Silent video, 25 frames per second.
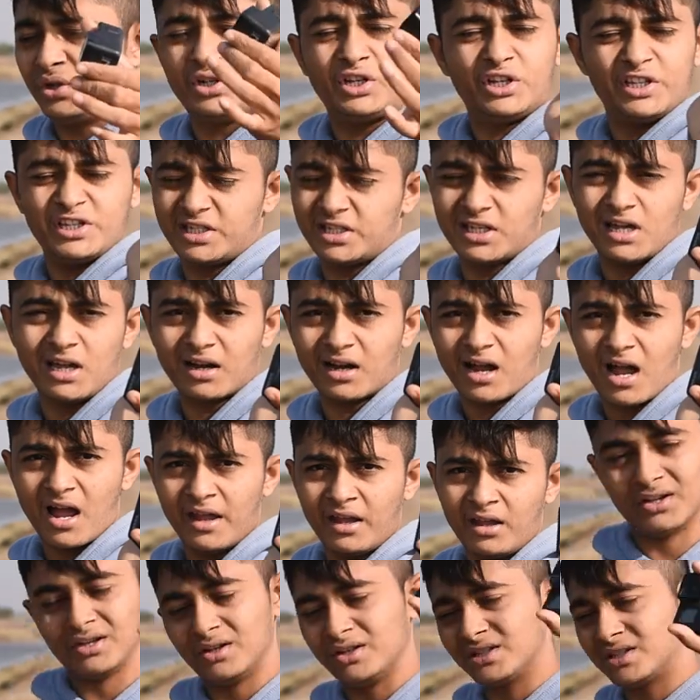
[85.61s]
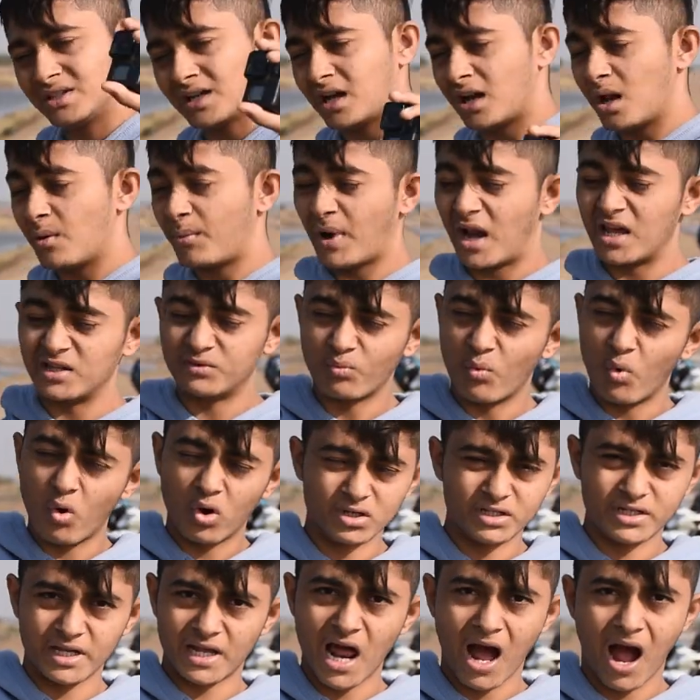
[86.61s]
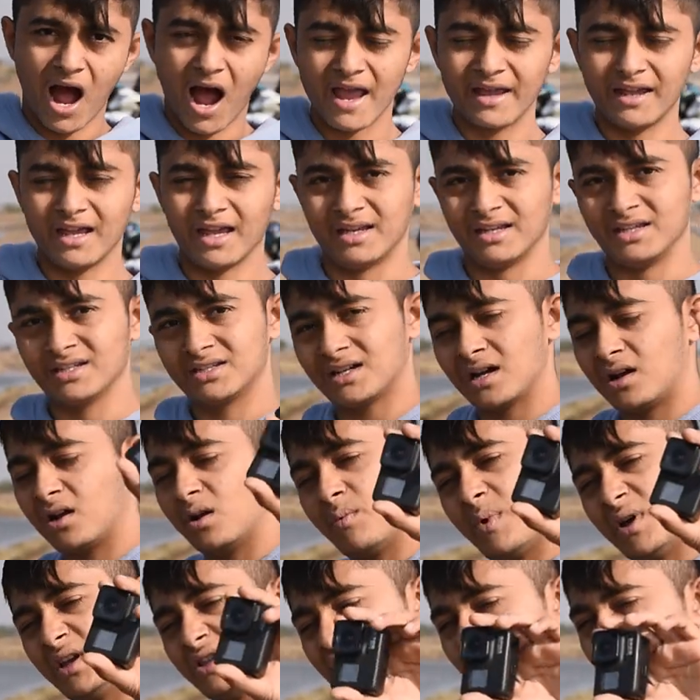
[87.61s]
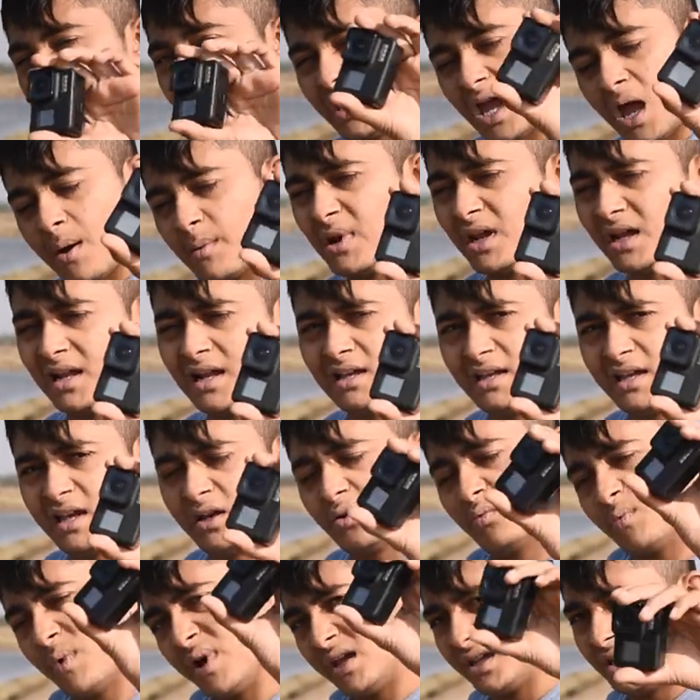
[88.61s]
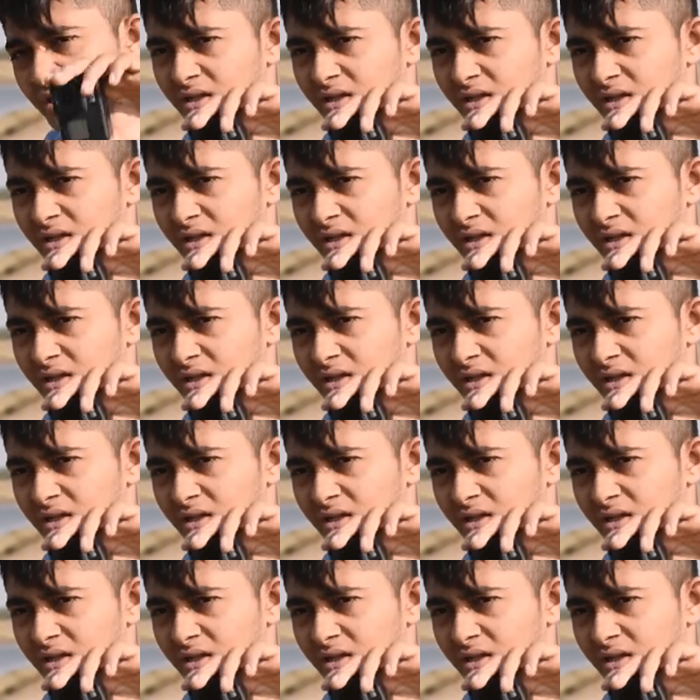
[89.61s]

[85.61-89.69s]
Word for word: तीस हज़ार का है इसका तो प्राइस बहुत ज़्यादा हाई है इसका तो भाई चलो कैमरे के लिए तो भाई